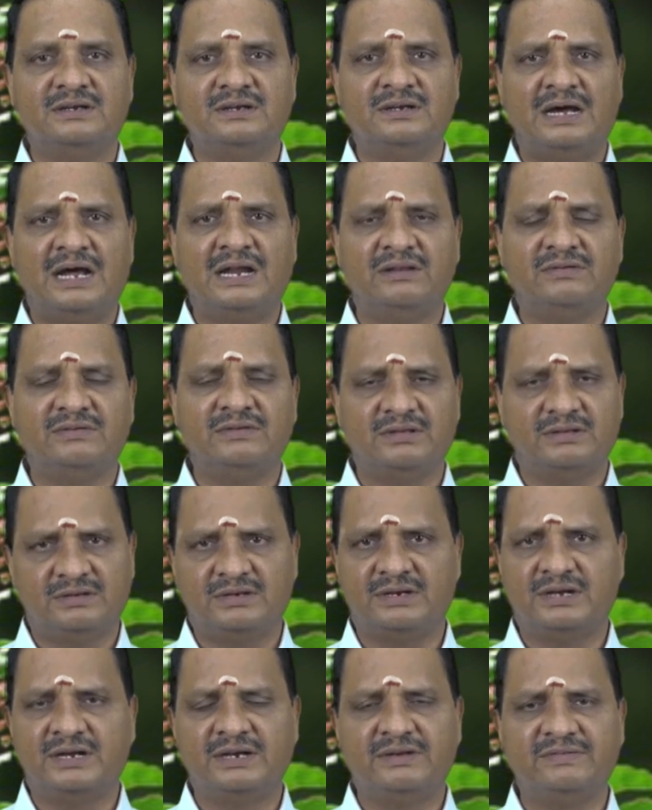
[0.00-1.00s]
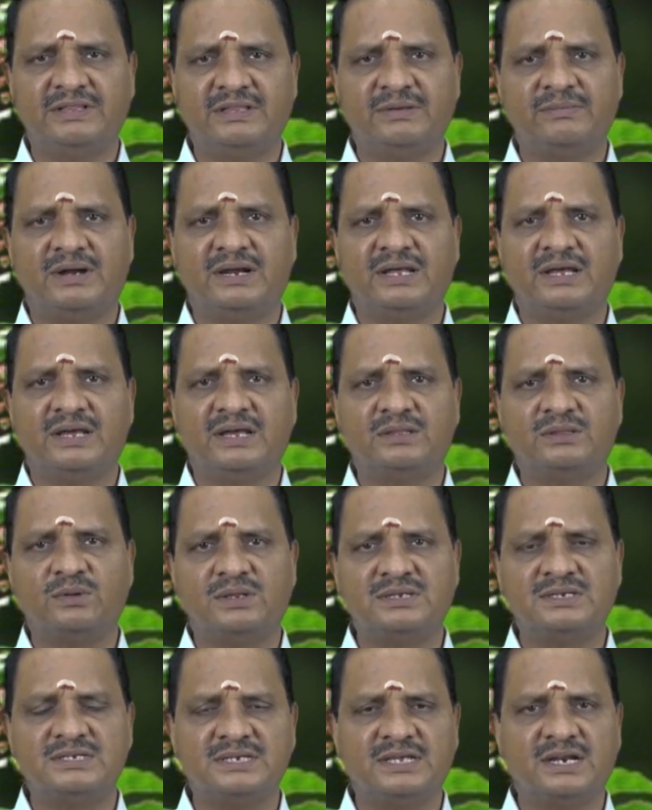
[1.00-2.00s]
நாலு ரெண்டு விதமான
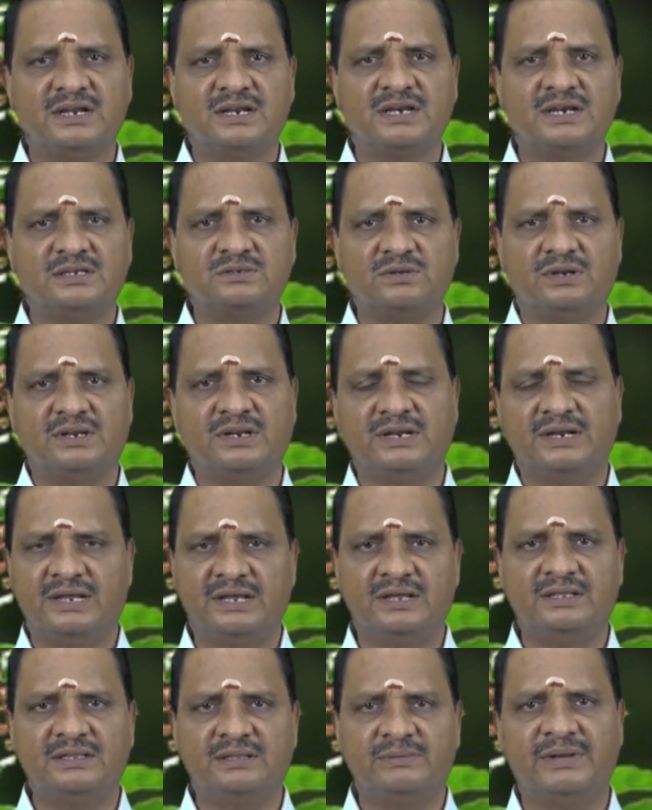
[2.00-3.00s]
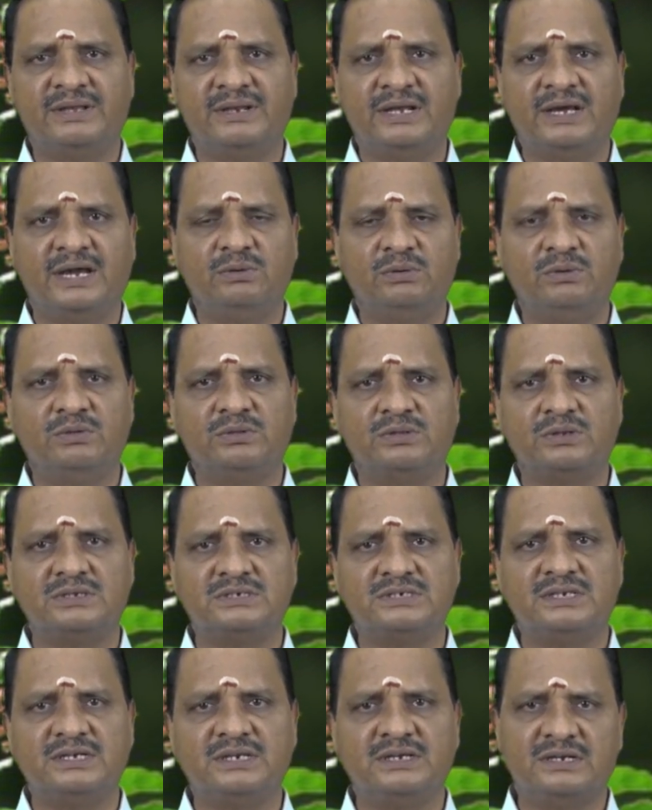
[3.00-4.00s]
துளசி இருக்குதுன்னு நான் சொல்லியிருக்கேன் இந்த மாதிரி நாயுருவி
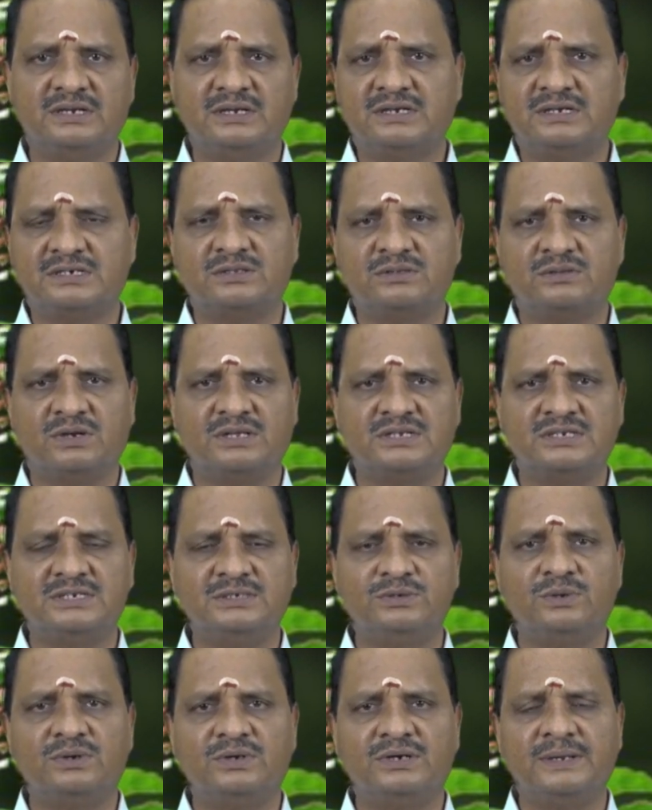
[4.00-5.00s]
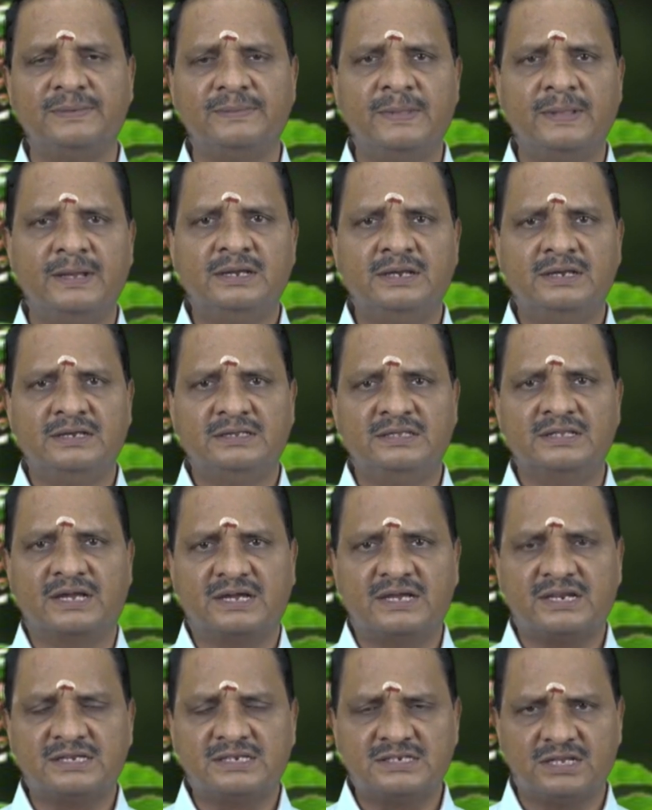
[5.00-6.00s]
துளசி கிருஷ்ண துளசின்னு சொல்லிட்டு இந்த
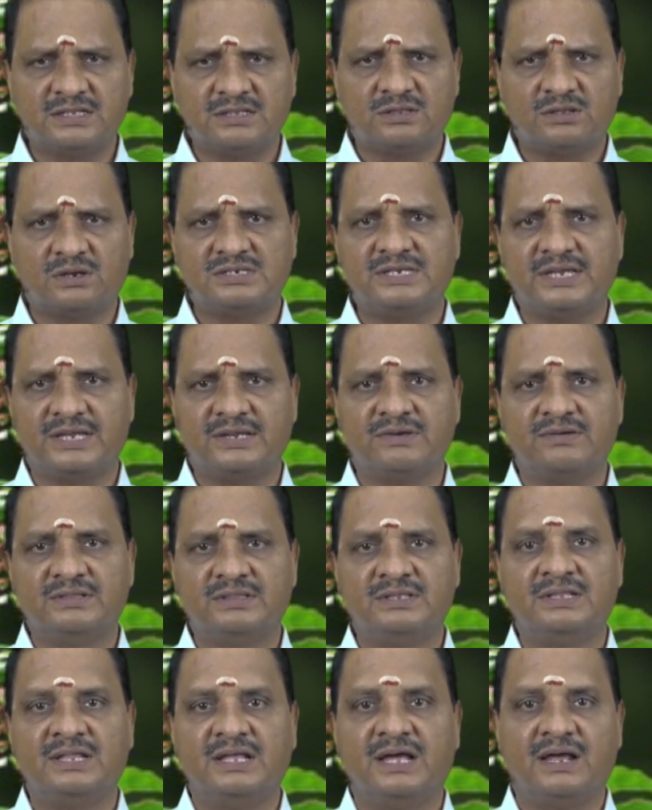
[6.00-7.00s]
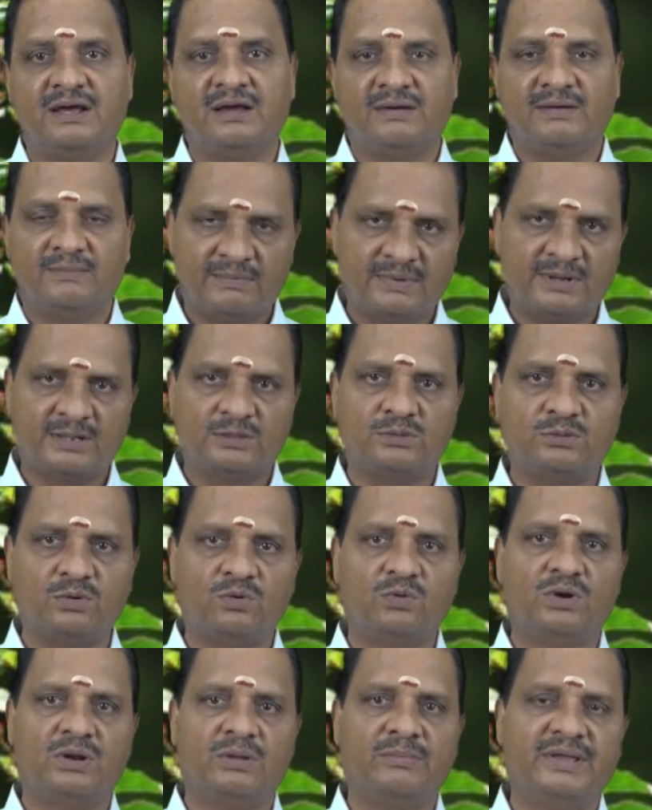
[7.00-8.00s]
கிருஷ்ண துளசிக்கு வந்து தான் மருத்துவ
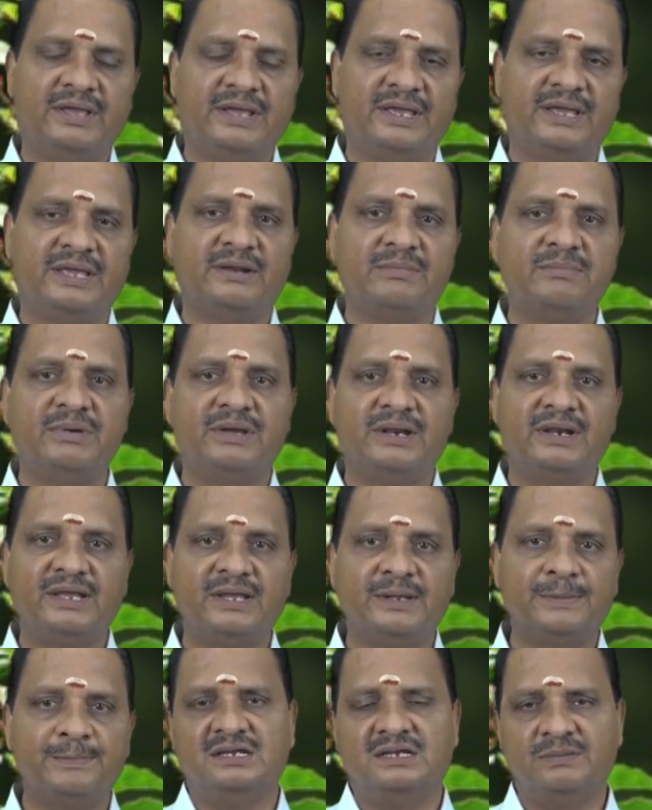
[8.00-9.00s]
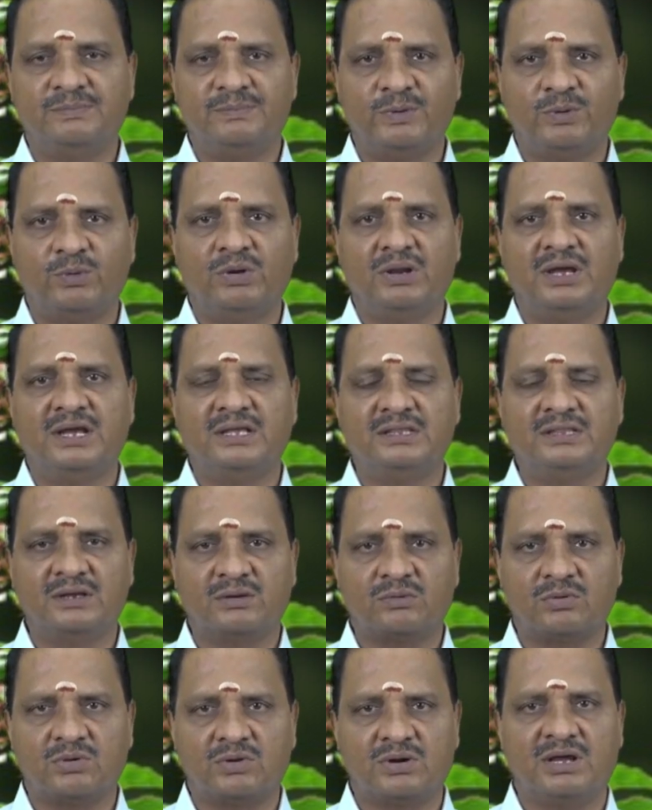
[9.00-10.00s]
குணமே ரொம்ப இருக்குது இப்போ உள்ள இந்த
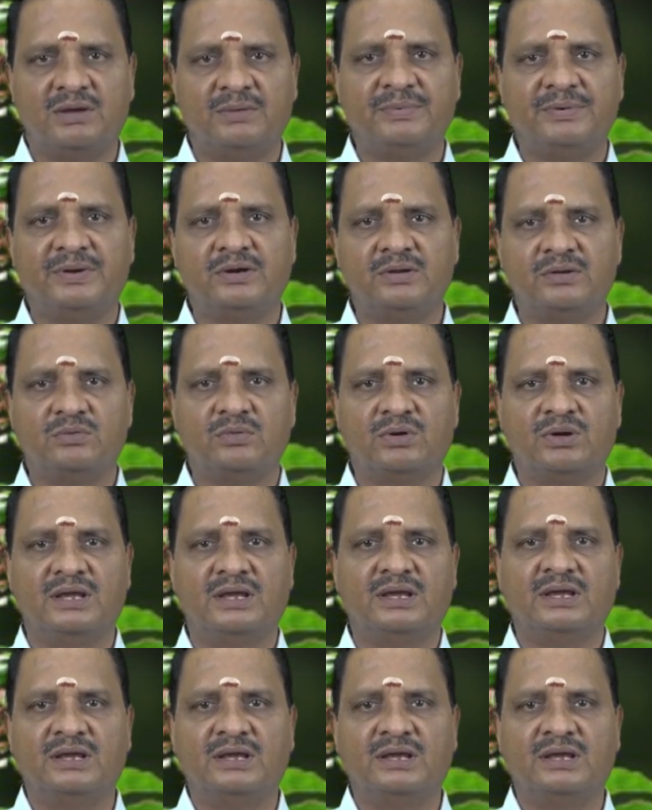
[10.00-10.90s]
கொரோனா பீரியடு கூட